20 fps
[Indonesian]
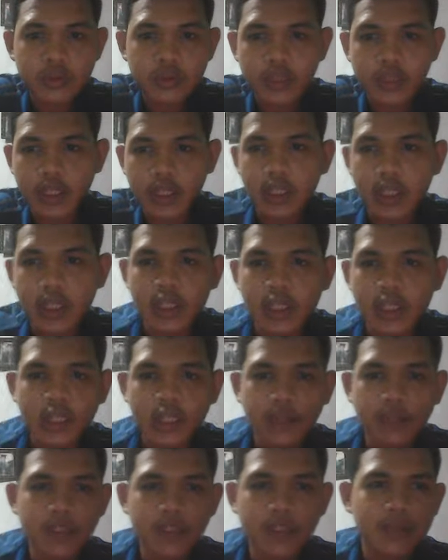nah
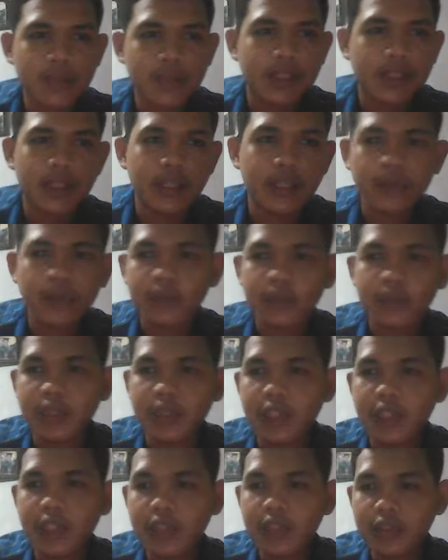tidak bisa berarti
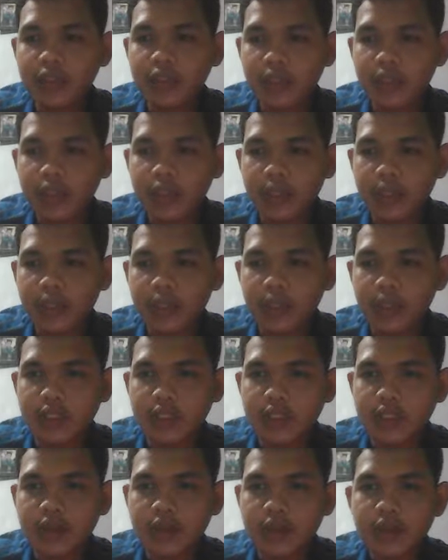berarti ini sudah
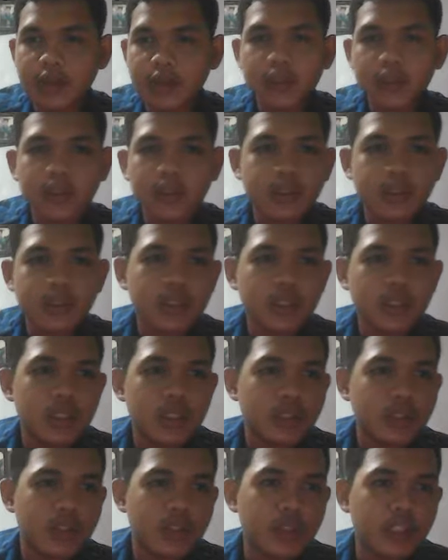bisa
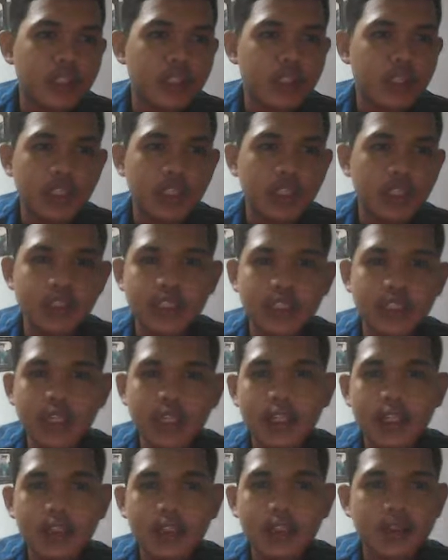sudah dalam
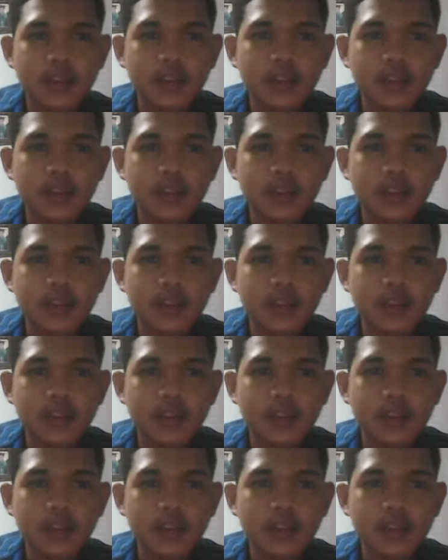install